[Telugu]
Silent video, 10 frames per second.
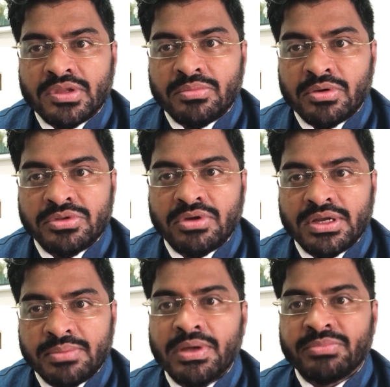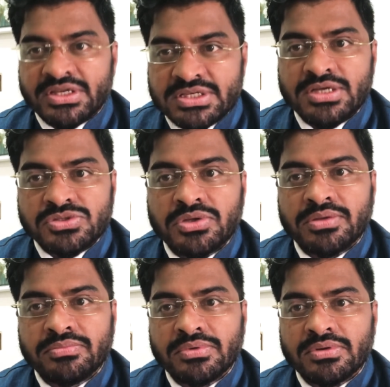ప్రభుత్వానికి మేము
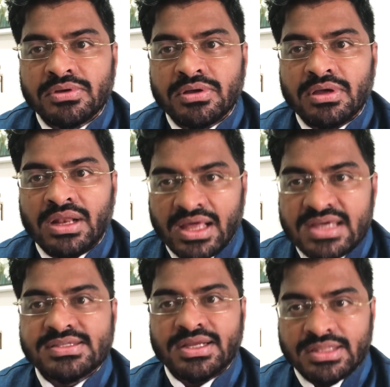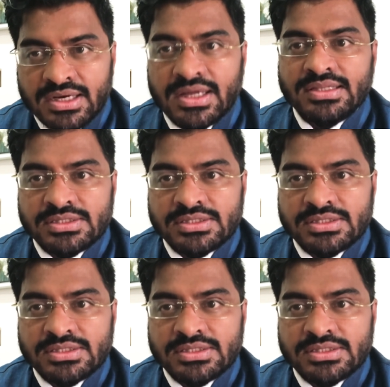హెచ్చరిస్తున్నాం ఎల్ఆర్ఎస్ అనేది వెనకకి